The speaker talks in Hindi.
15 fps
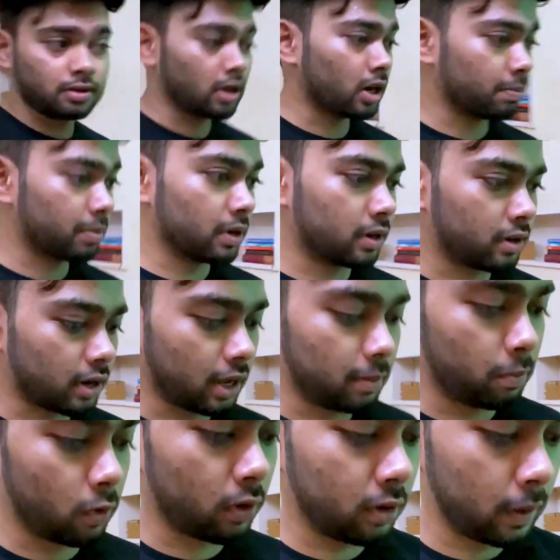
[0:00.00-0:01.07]
अपना
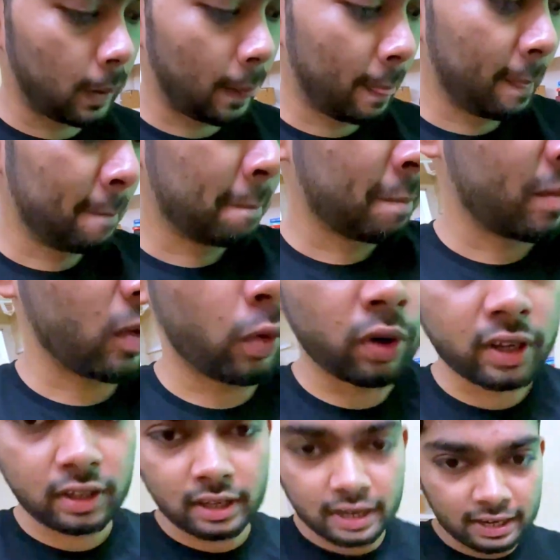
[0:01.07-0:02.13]
ट्राईपॉड ओके
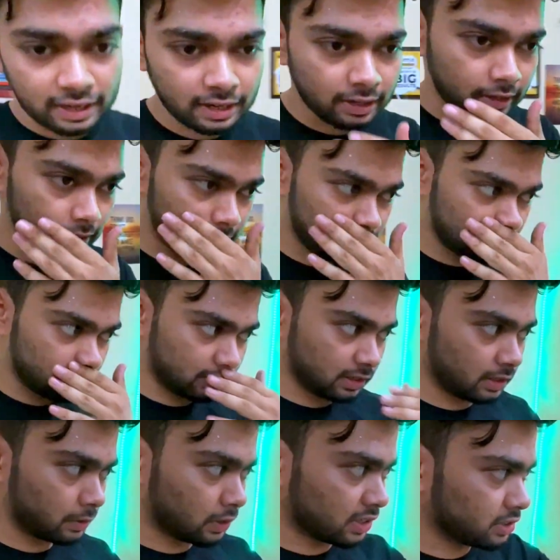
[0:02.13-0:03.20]
एंड दिस इज द
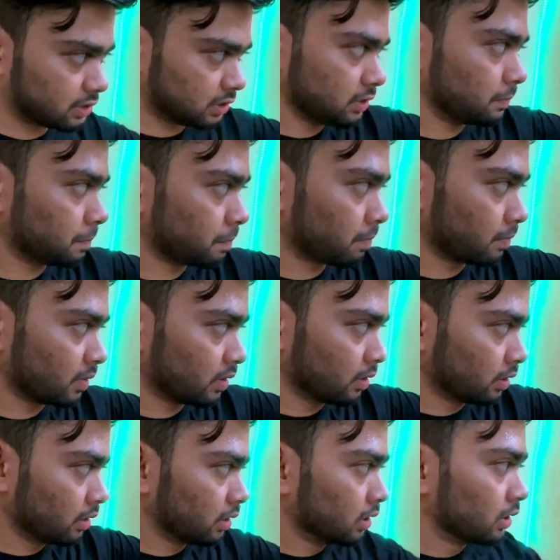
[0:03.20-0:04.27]
इंटरेस्टिंग
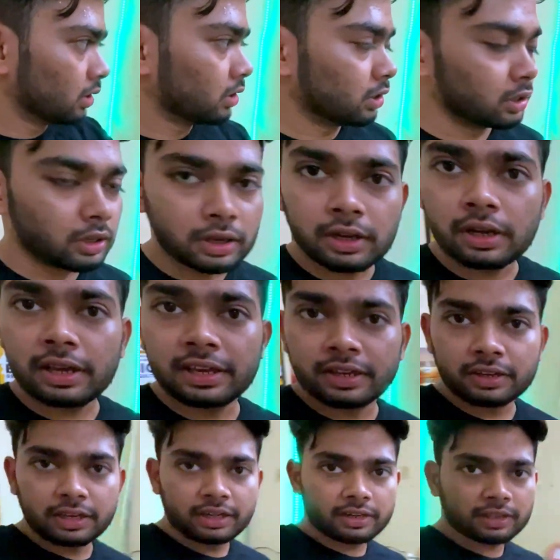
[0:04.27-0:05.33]
एक
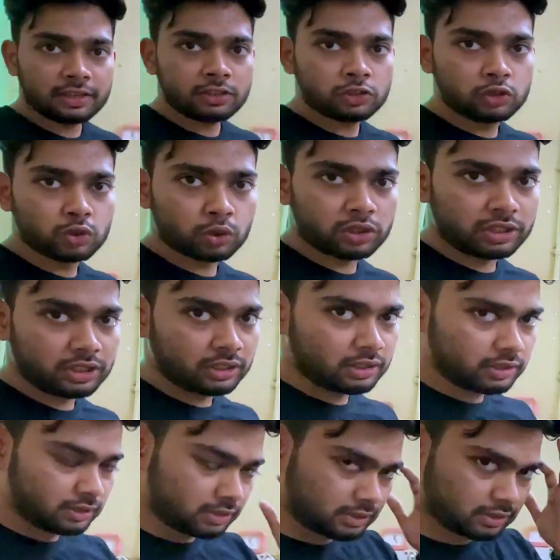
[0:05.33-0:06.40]
गेट है जो कि
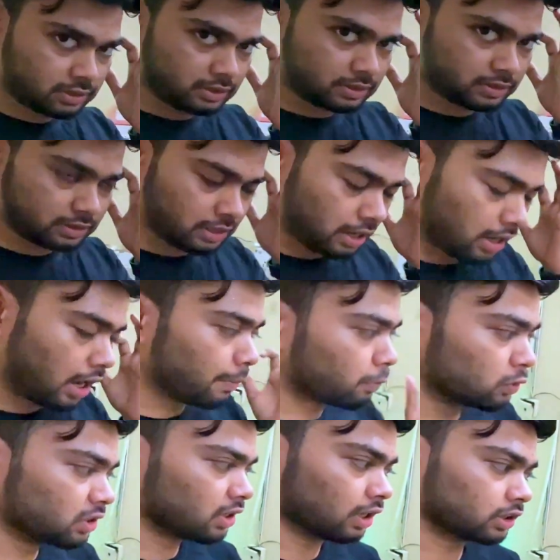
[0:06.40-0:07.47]
आपको
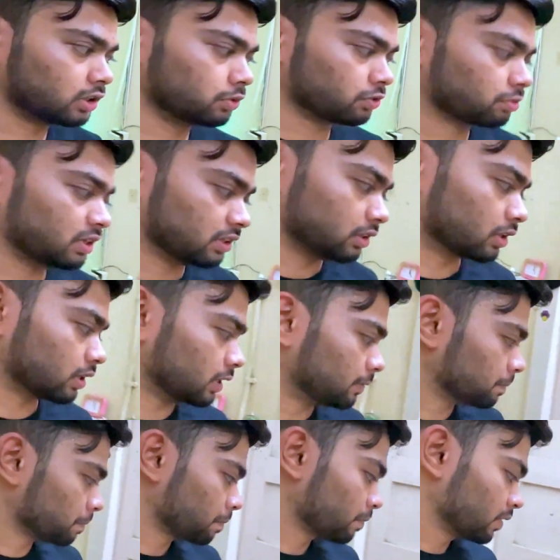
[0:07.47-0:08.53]
दिखाता हूँ इसके अंदर क्या
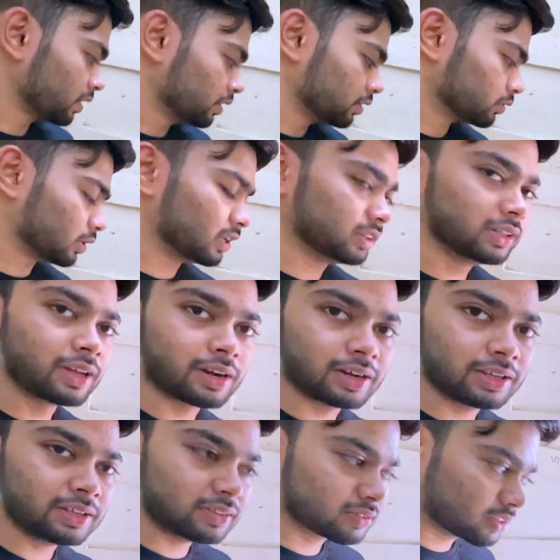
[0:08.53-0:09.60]
अंदर
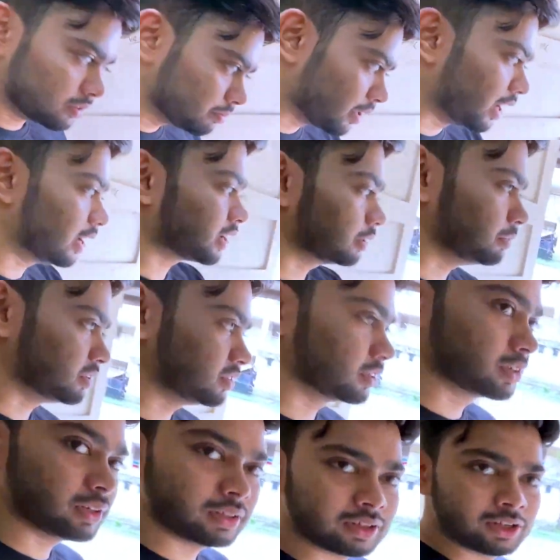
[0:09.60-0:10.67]
नहीं इसके बाहर है
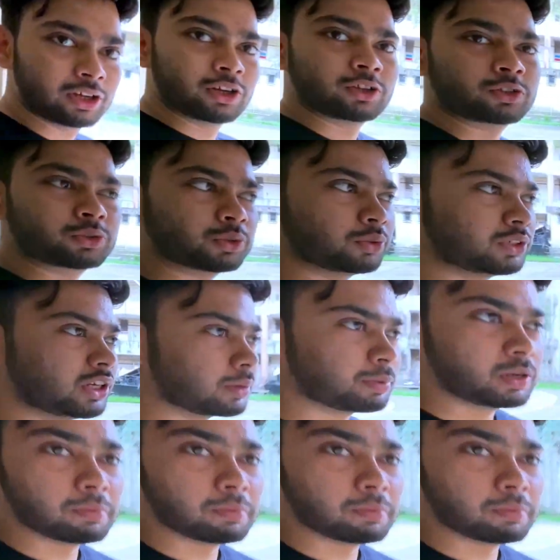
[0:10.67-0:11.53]
बेसिकली तो ये अपनी